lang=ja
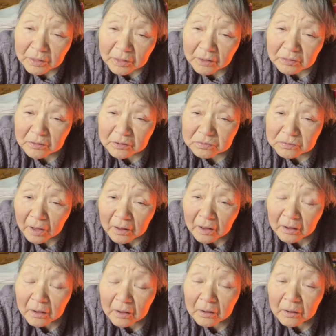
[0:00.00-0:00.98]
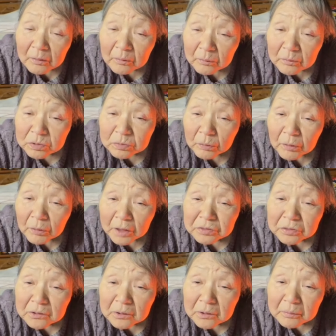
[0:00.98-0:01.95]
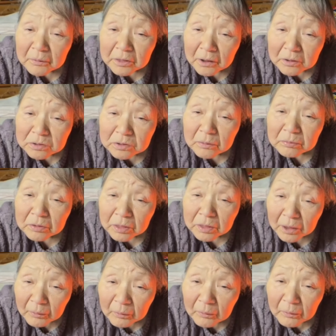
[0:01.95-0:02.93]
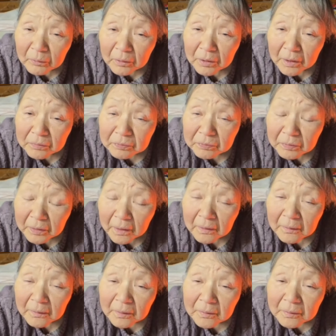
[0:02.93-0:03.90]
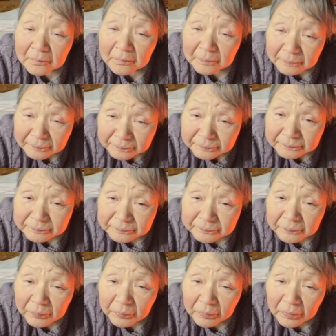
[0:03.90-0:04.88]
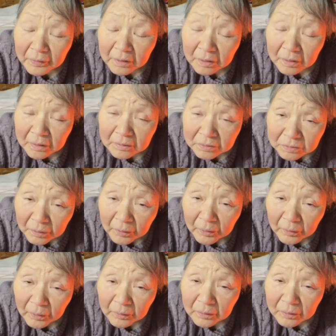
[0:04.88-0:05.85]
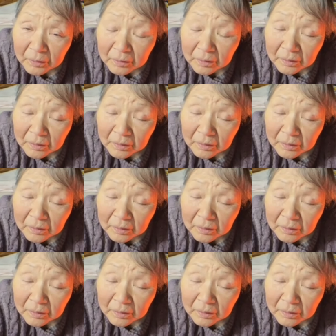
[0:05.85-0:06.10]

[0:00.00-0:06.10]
どうなんですかうん座ってれば大丈夫だよこうやってうんそ